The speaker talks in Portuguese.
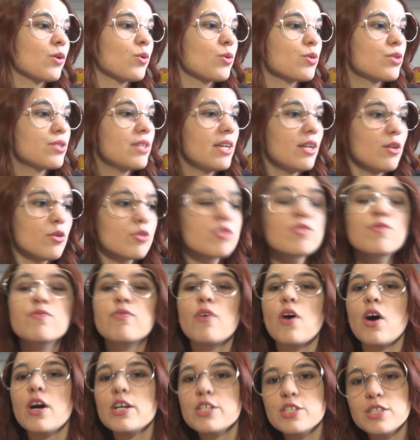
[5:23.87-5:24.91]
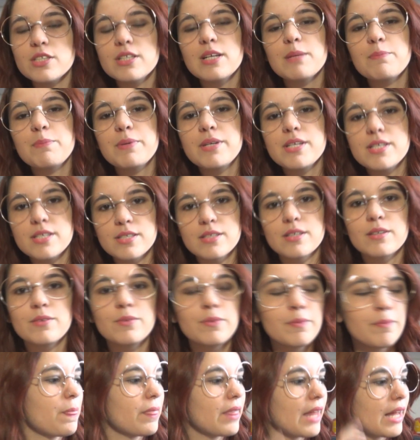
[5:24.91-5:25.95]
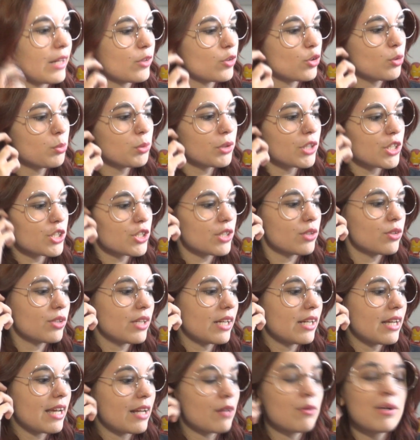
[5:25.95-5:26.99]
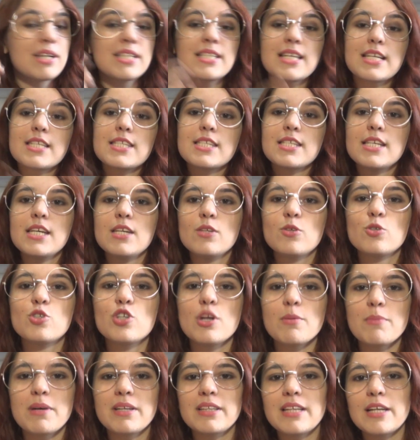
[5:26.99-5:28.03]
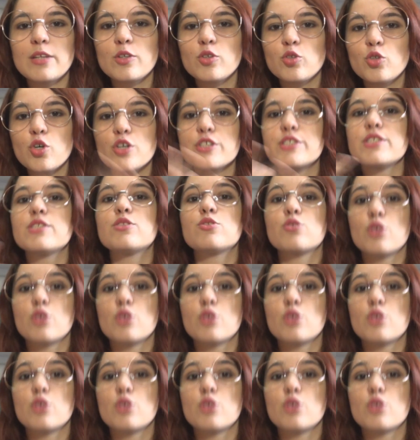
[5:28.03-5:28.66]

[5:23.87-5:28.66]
O Sirius foge da prisão, né? Todo mundo achando que ele era um assassino, tinha matado 12